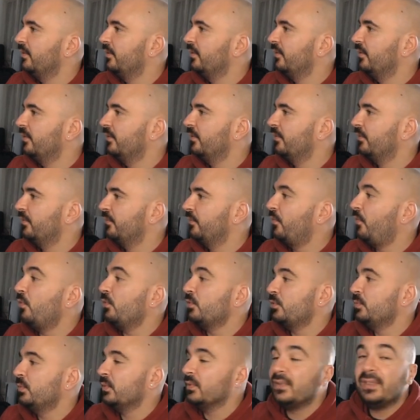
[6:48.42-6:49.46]

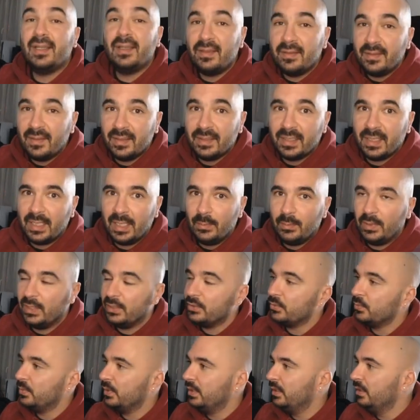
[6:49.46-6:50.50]
franchement très agréable à
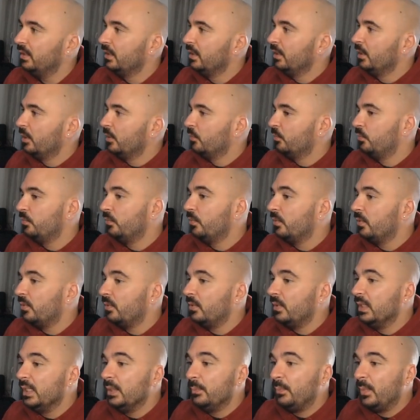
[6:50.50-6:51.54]
jouer. Pour euh,
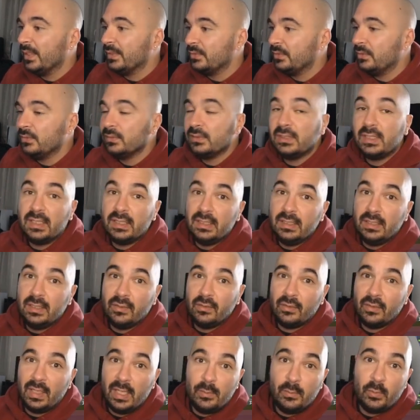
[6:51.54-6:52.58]
les personnes qui
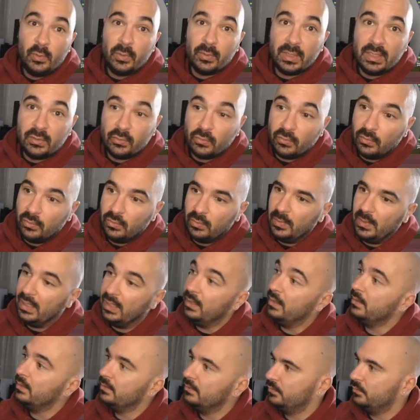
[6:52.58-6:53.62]
euh, aiment le rétro,
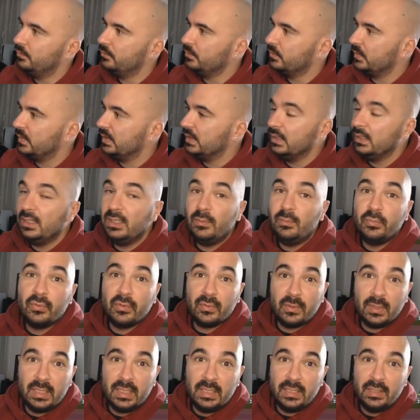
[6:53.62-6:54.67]
bah, foncez. Pour
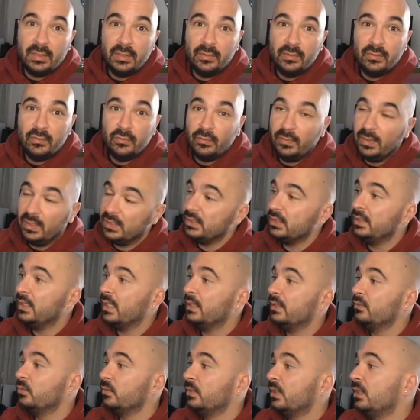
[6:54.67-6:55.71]
les nouvelles
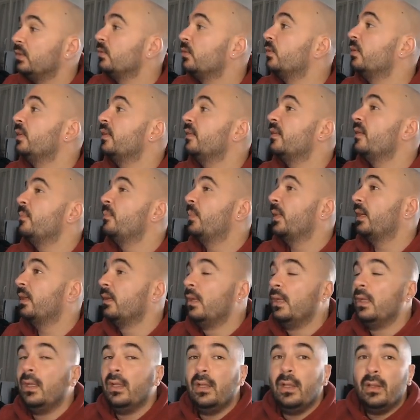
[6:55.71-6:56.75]
générations qui ne connaissaient pas
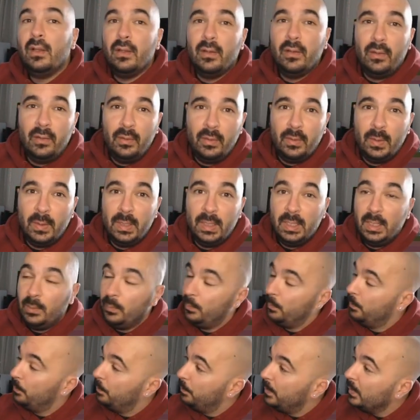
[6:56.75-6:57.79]
euh, les
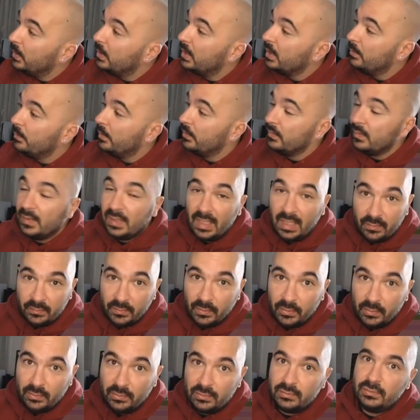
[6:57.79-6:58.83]
Pokémon
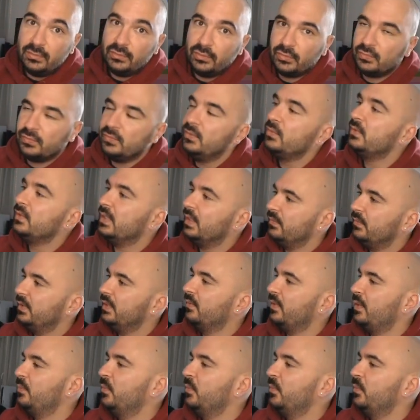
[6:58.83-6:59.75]
d'avant, je vous invite vraiment à